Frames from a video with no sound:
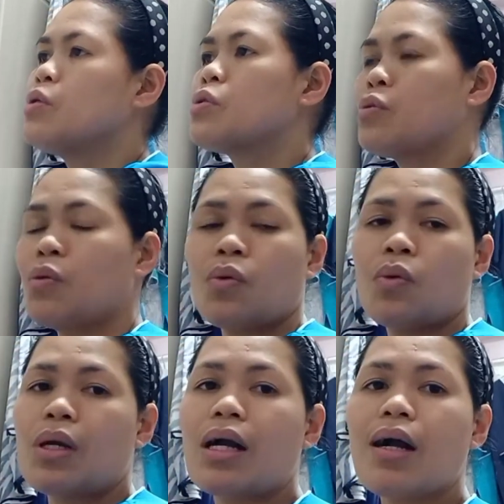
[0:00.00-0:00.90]

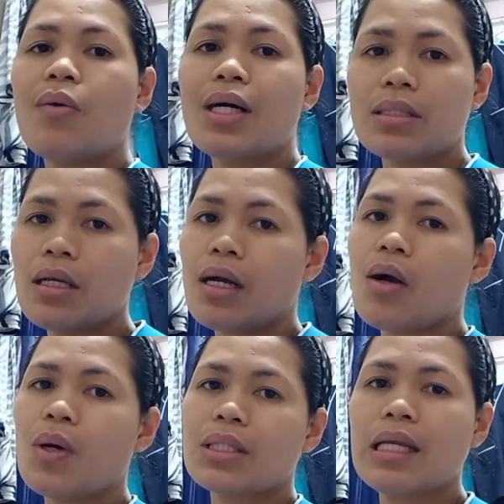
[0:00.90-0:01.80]
So, gagawa at
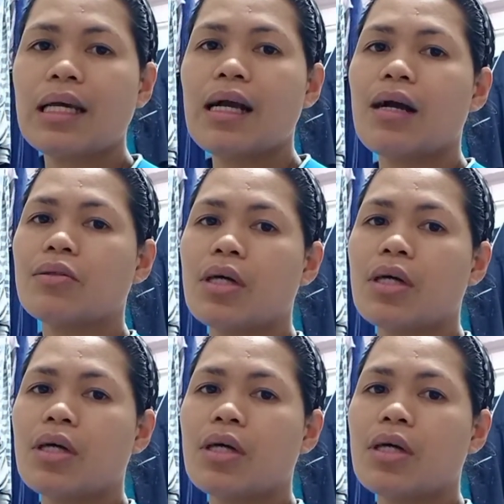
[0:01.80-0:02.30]
gagawa talaga